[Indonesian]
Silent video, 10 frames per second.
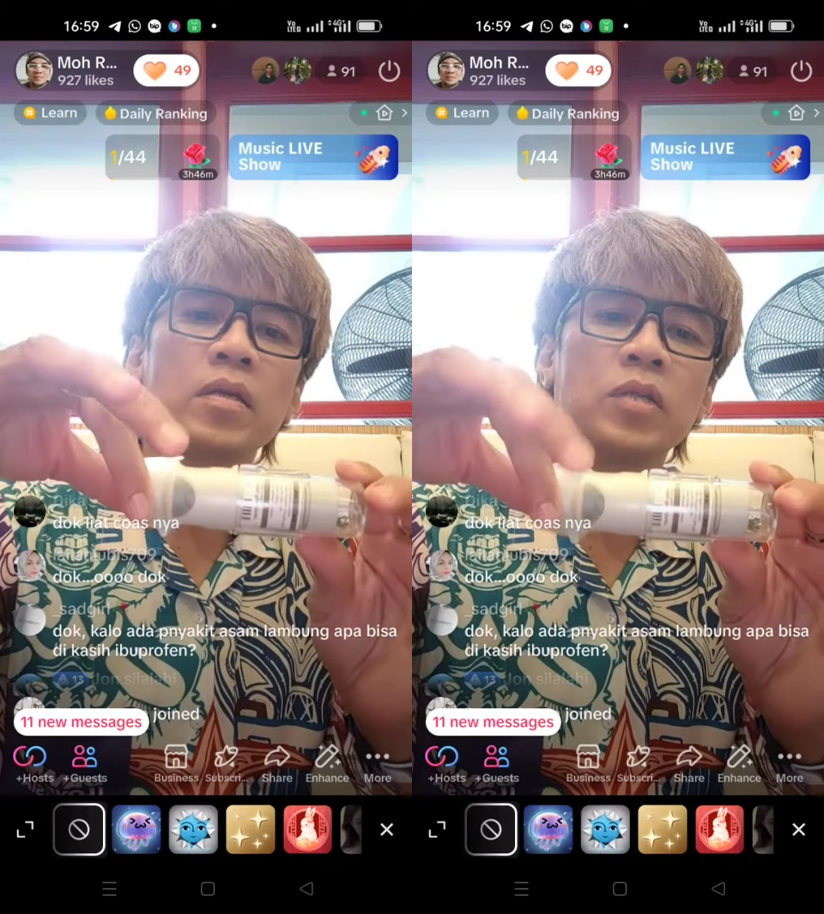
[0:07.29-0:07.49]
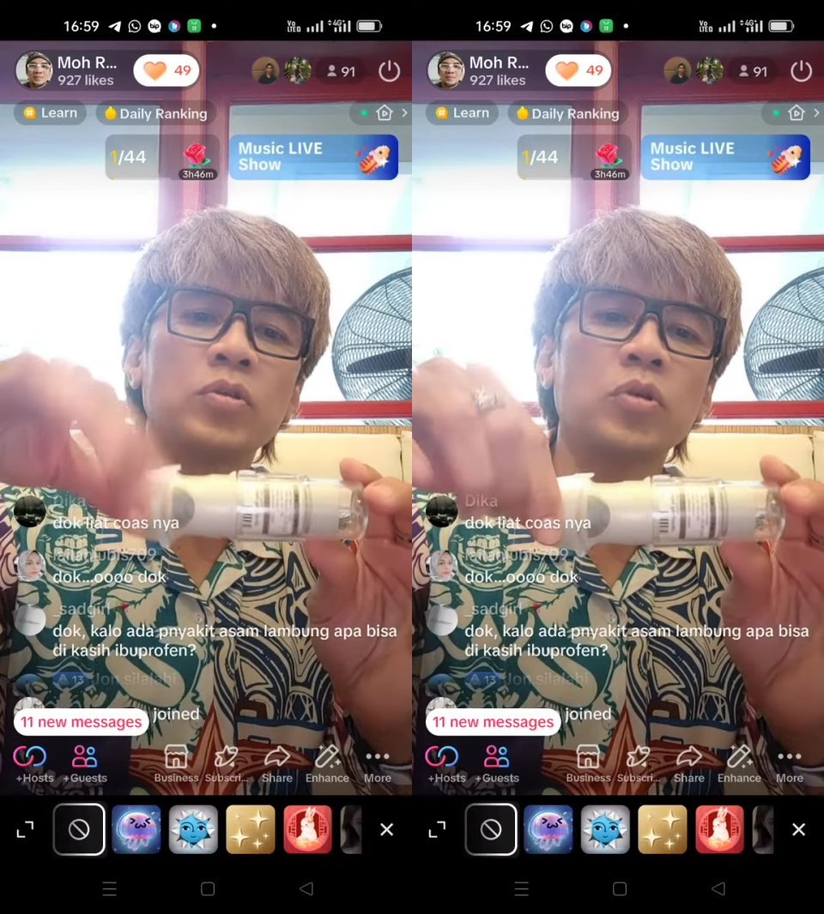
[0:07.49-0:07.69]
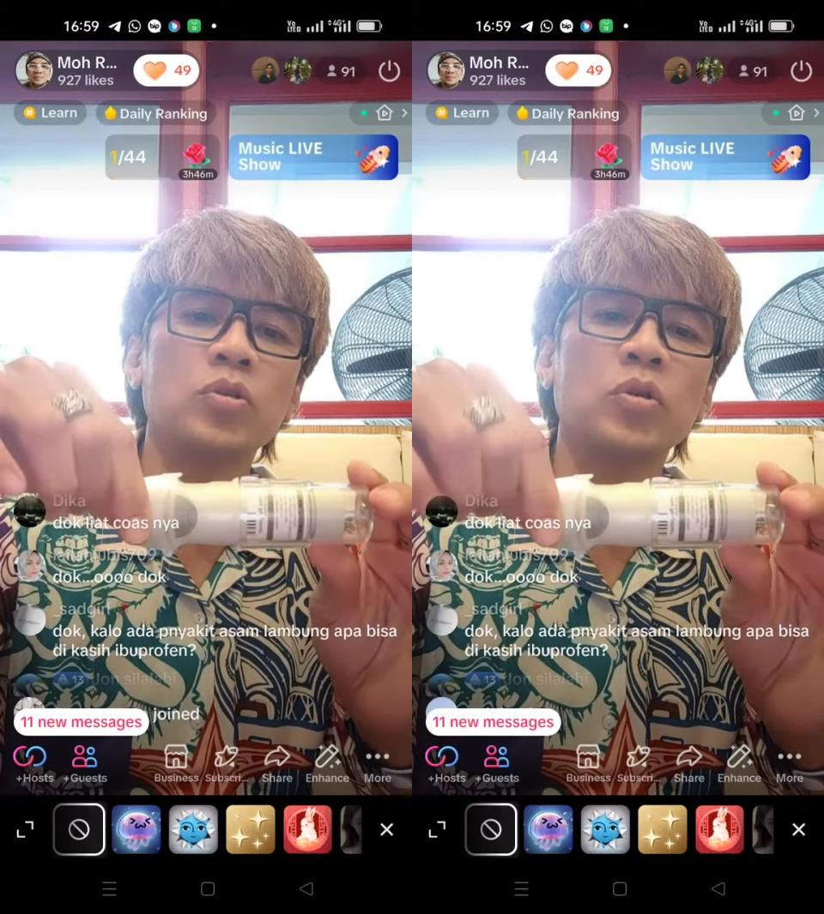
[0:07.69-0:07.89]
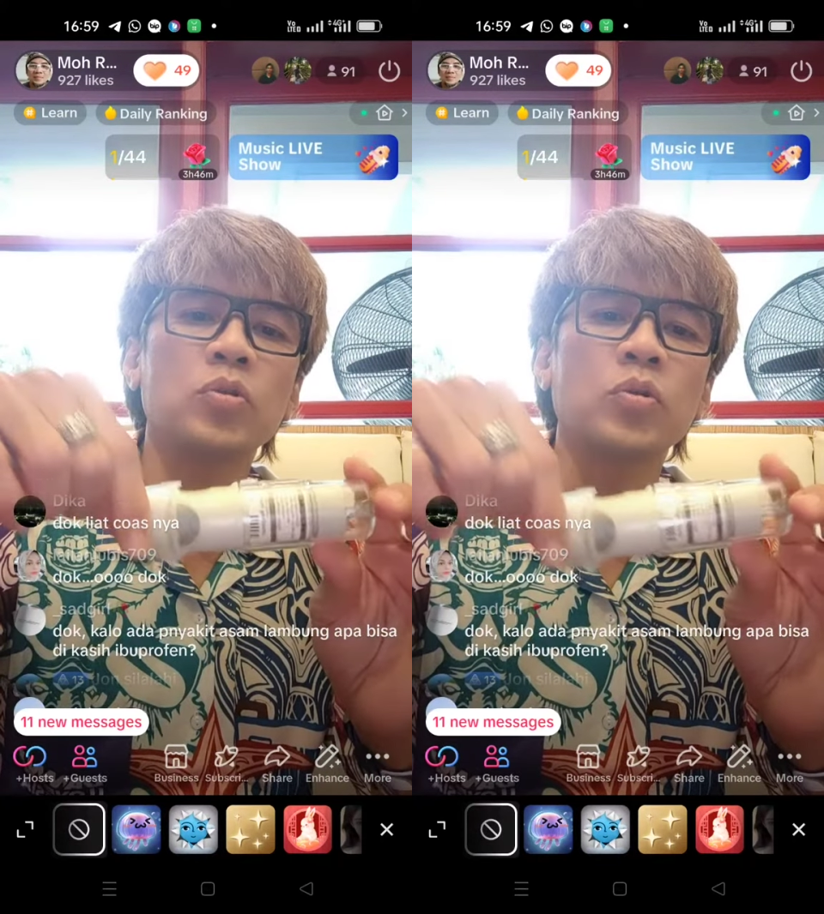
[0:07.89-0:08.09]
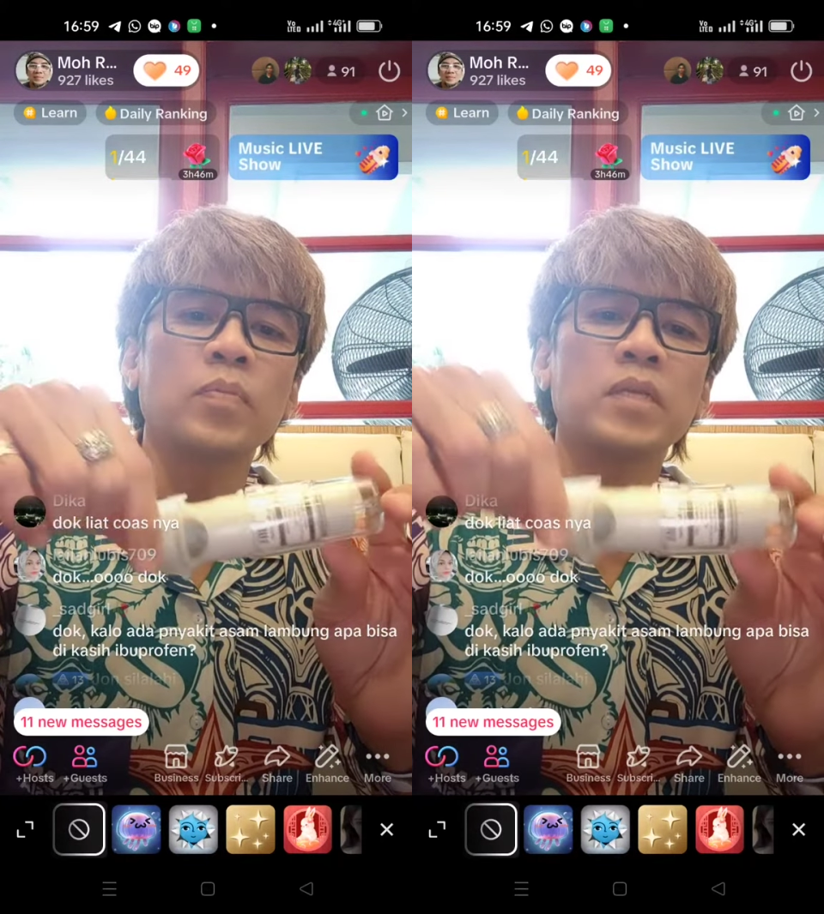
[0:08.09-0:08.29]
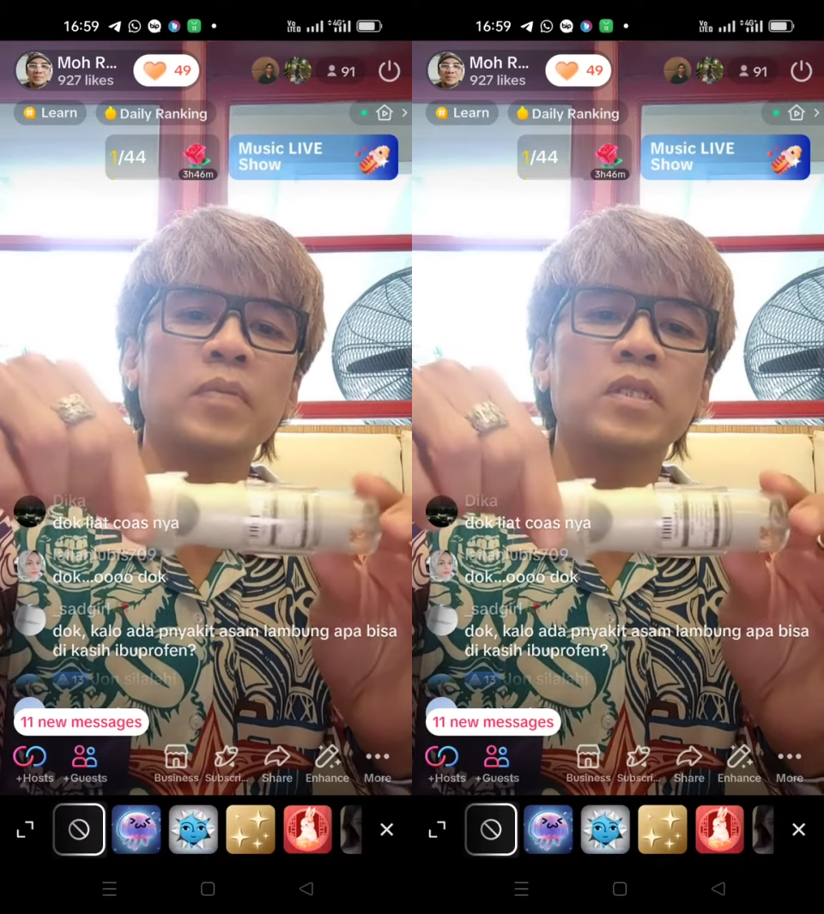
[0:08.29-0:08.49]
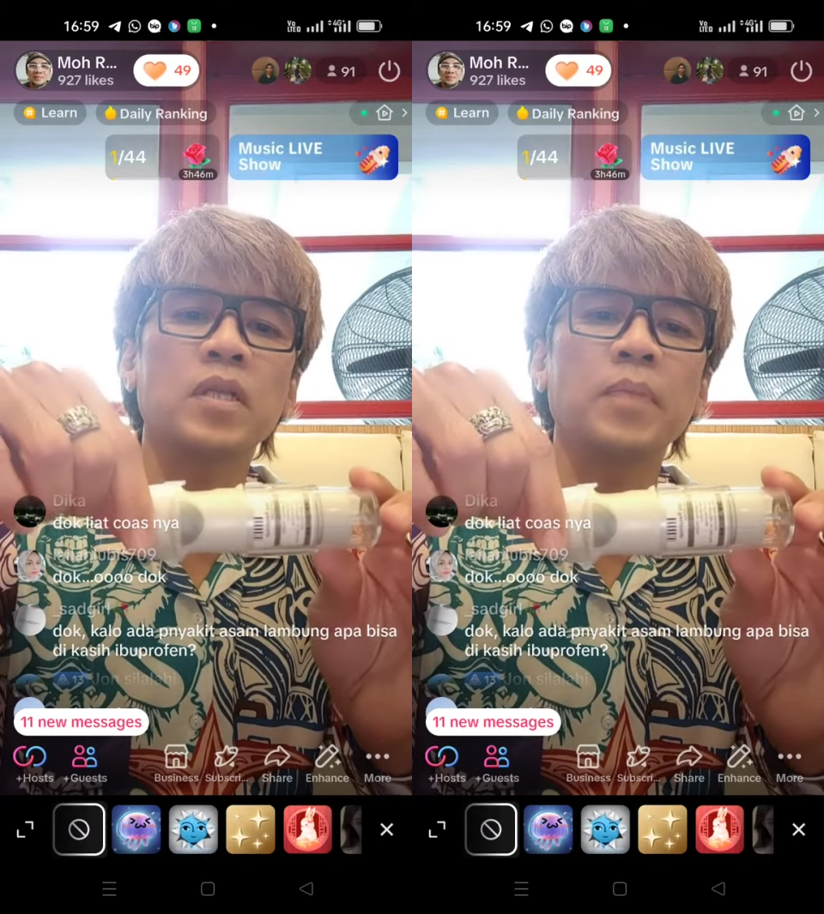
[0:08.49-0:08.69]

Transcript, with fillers: ini cocok untuk pasien-pasien